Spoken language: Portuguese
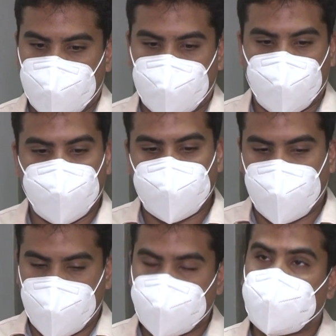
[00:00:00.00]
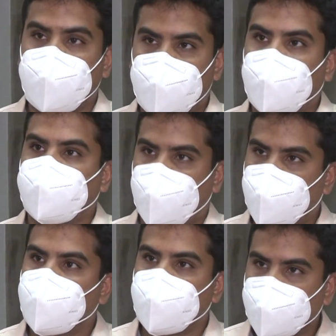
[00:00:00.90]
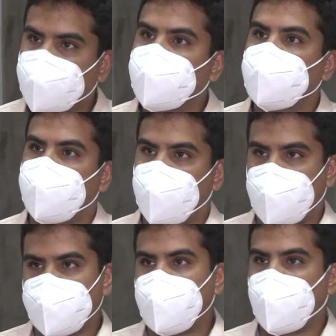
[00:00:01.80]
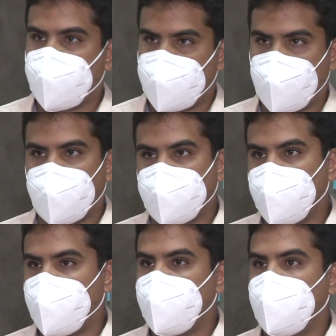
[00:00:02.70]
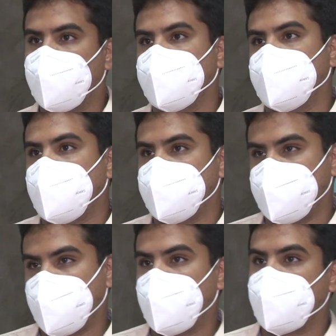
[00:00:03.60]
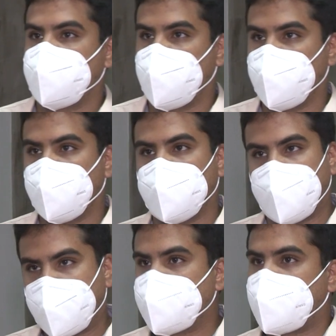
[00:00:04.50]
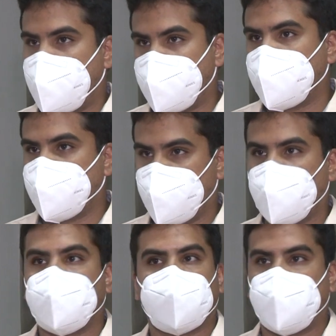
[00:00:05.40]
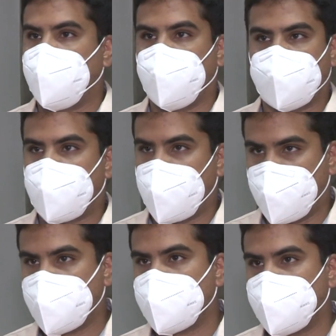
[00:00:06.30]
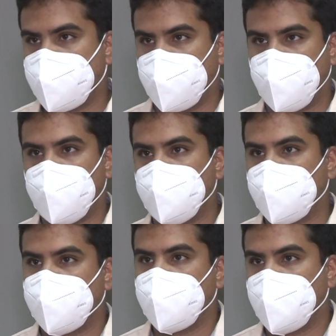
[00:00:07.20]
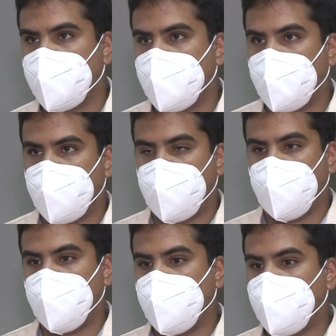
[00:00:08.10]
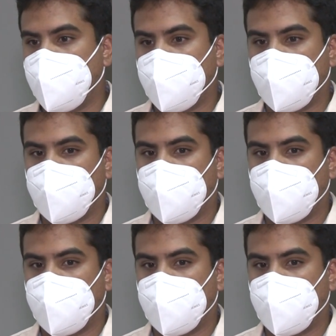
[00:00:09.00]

os preços também baixaram muito por causa da produção. A produção está tendo a produção em larga escala na China e outros países, Índia. E